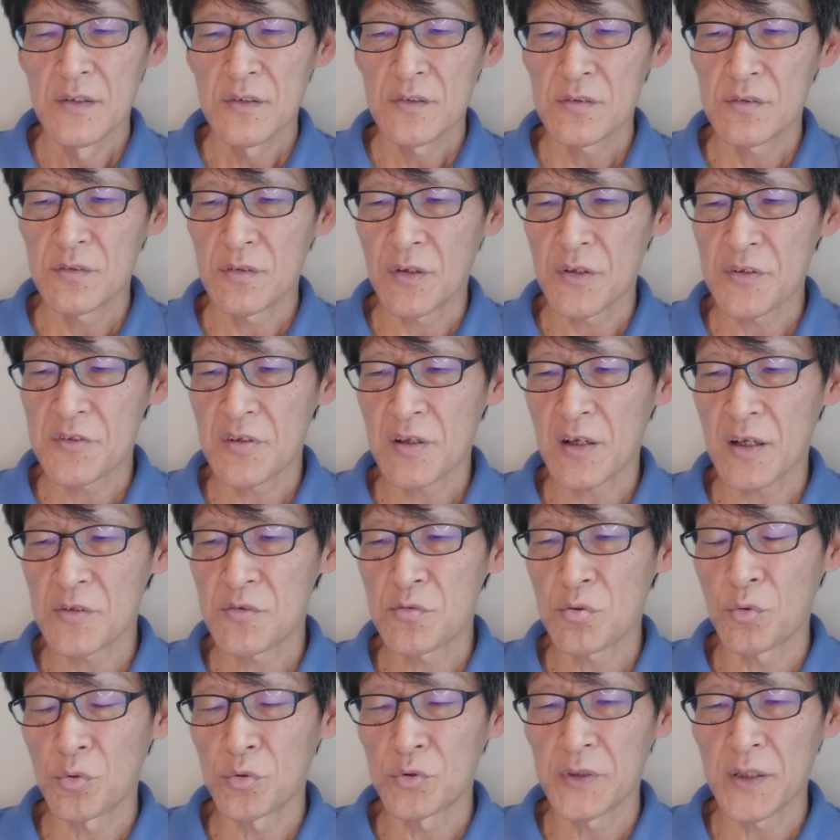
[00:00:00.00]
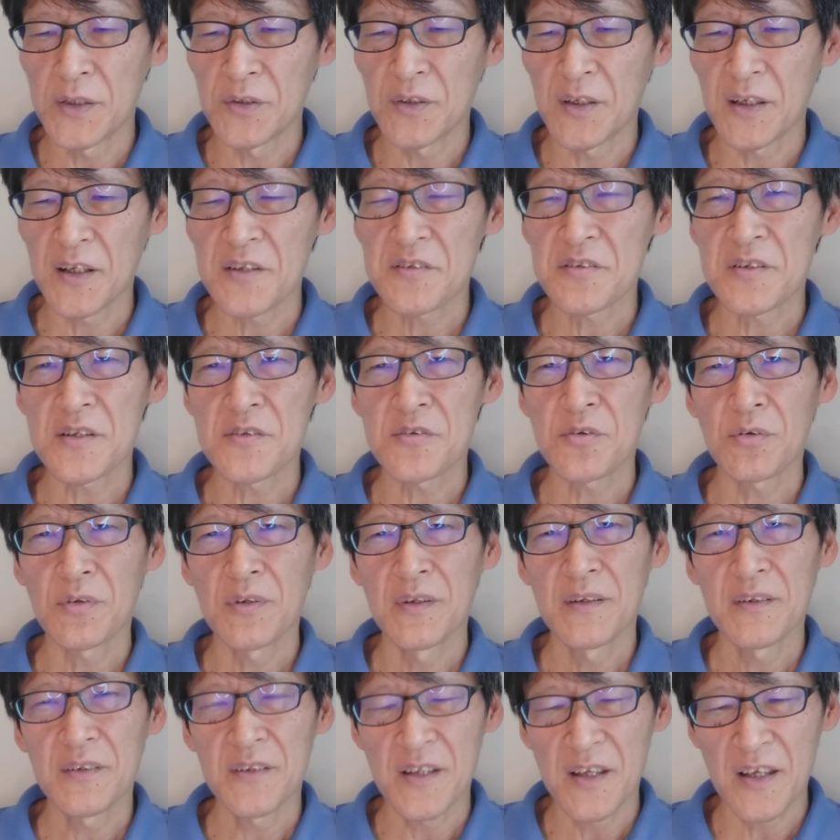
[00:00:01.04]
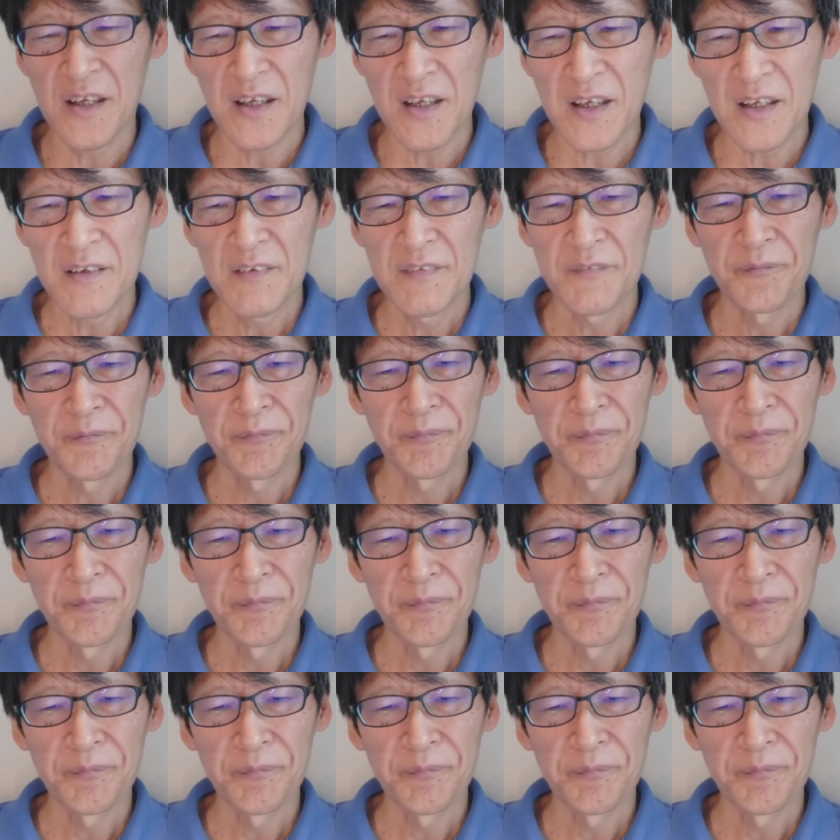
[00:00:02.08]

すなわち8億円の話でしょう。ね